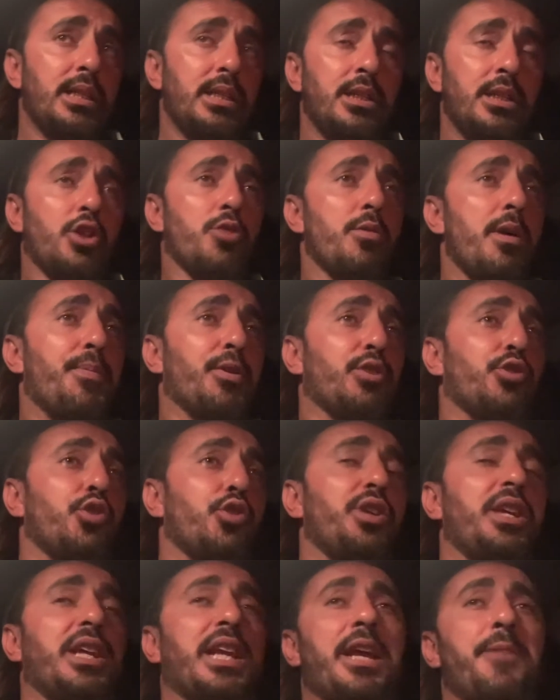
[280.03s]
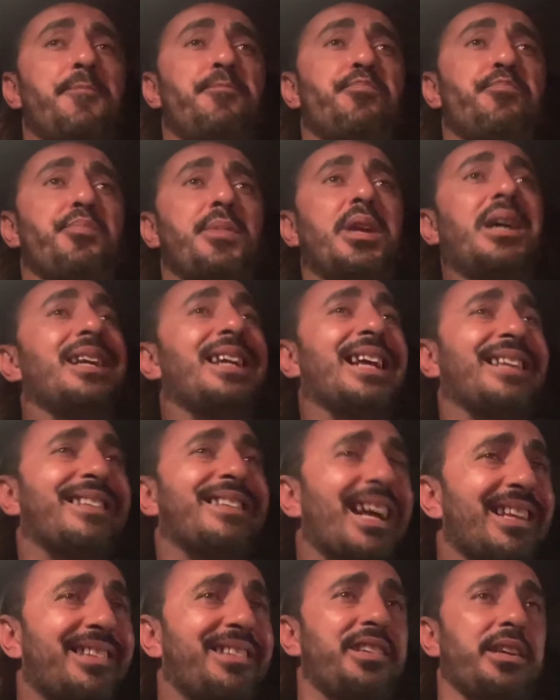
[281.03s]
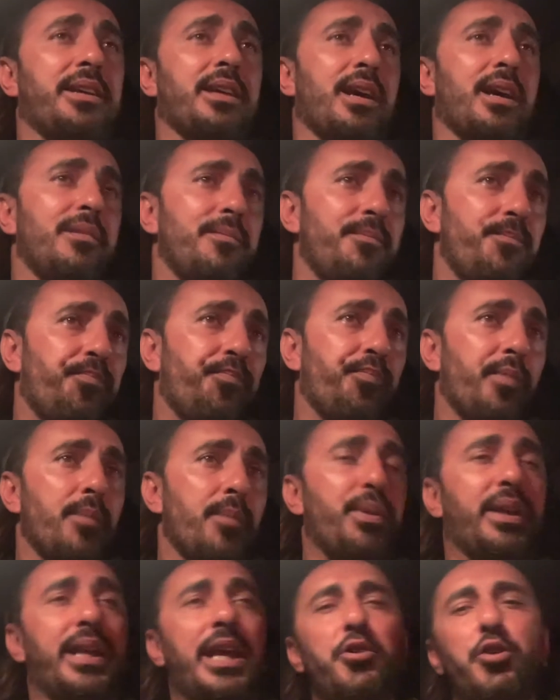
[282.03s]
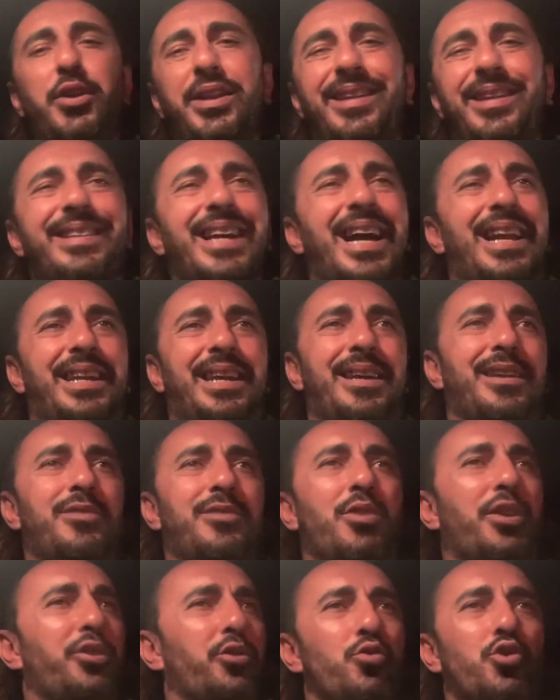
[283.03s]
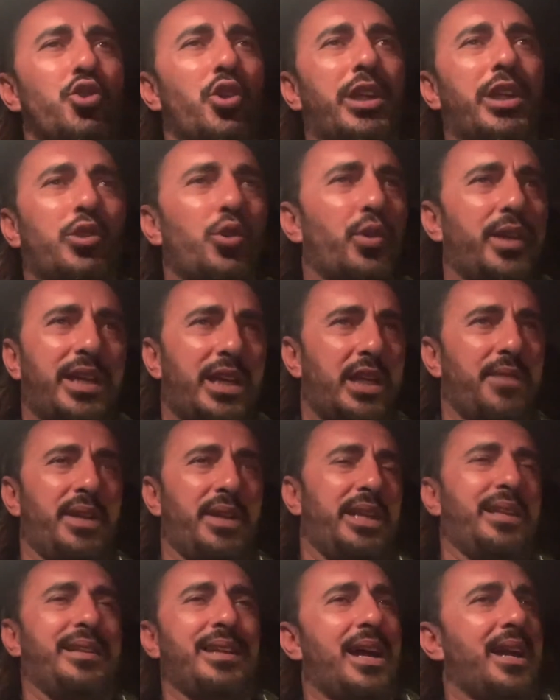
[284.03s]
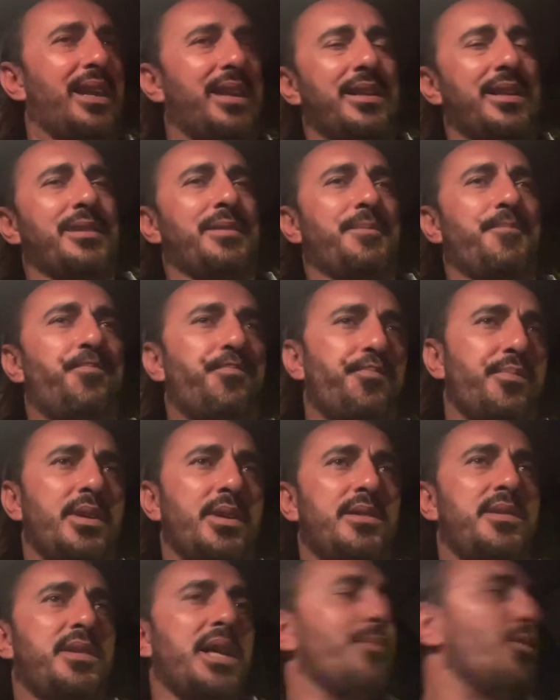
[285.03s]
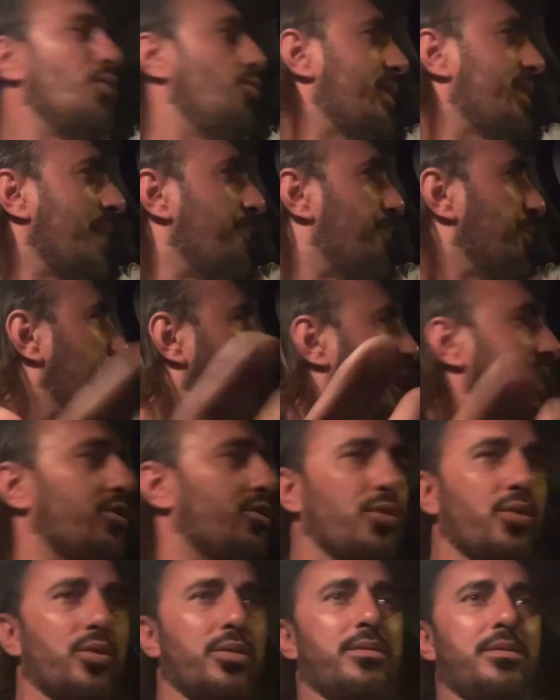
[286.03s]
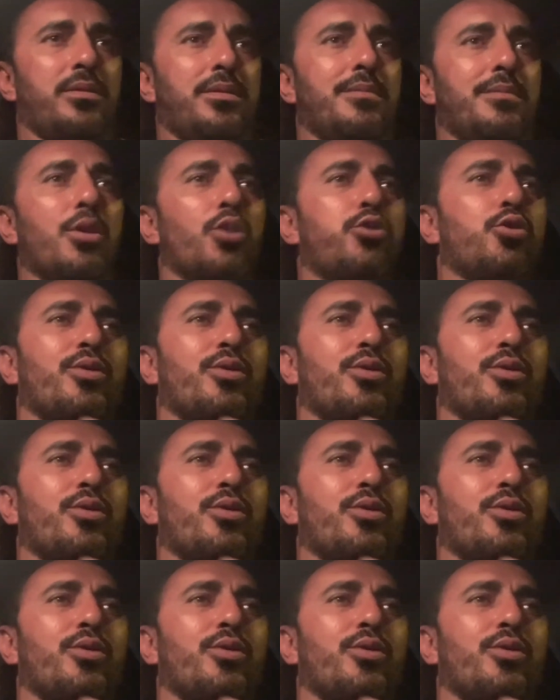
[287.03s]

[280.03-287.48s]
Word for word: come posso dire, la tattica, perché noi in Italia, quando un giocatore arriva in Italia, siamo un campionato molto